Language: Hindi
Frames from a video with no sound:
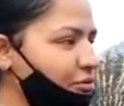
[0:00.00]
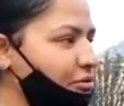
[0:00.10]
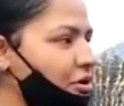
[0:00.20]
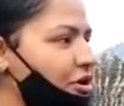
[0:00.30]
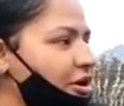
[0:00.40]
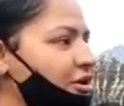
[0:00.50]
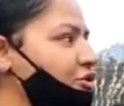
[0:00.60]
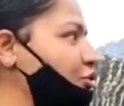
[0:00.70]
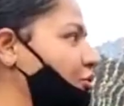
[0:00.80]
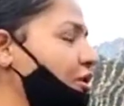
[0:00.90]
को और
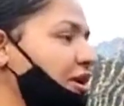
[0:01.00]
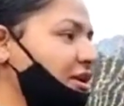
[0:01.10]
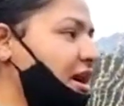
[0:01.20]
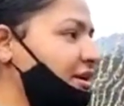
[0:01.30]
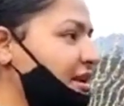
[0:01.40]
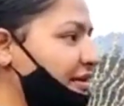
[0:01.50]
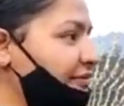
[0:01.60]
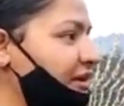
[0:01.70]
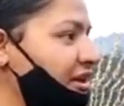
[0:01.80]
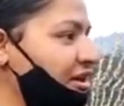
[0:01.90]
जो यहाँ
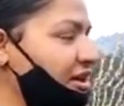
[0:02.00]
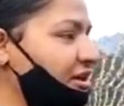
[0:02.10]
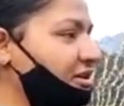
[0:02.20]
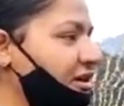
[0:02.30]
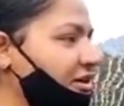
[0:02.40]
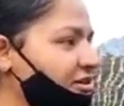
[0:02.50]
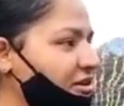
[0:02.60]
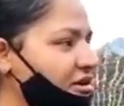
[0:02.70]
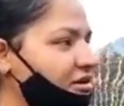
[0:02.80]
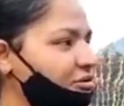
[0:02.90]
ट्रैफिक लग गया था
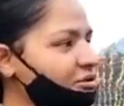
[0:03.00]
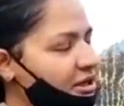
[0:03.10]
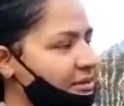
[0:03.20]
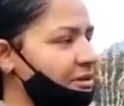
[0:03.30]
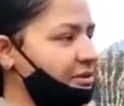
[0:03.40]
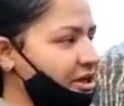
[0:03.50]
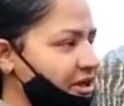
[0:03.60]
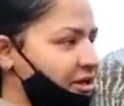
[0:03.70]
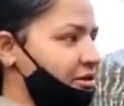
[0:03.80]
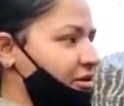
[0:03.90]
इतना उसके बारे में क्या
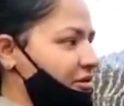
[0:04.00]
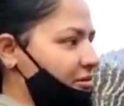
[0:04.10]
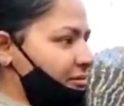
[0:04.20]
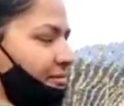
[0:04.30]
कहेंगे